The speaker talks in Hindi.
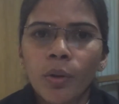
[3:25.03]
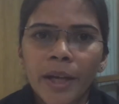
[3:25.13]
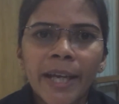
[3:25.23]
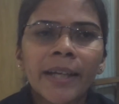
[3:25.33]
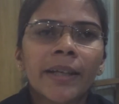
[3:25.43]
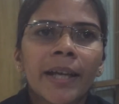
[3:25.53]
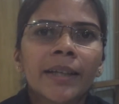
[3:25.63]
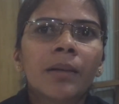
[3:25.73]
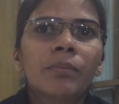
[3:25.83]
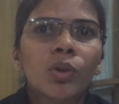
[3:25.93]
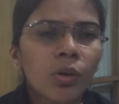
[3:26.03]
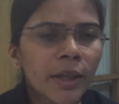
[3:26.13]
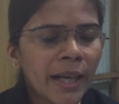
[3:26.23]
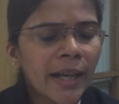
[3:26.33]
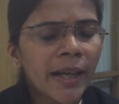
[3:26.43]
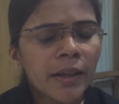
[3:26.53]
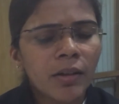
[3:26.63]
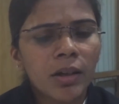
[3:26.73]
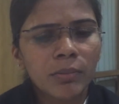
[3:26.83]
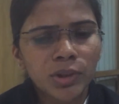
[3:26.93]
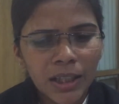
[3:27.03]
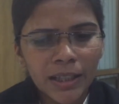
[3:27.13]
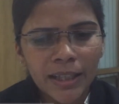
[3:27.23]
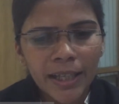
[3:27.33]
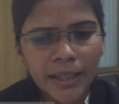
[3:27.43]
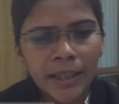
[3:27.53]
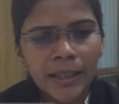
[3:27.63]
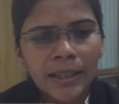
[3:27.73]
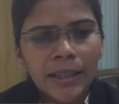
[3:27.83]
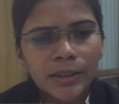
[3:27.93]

तो एक एकदम नो कहना है और मुझे लगता है कि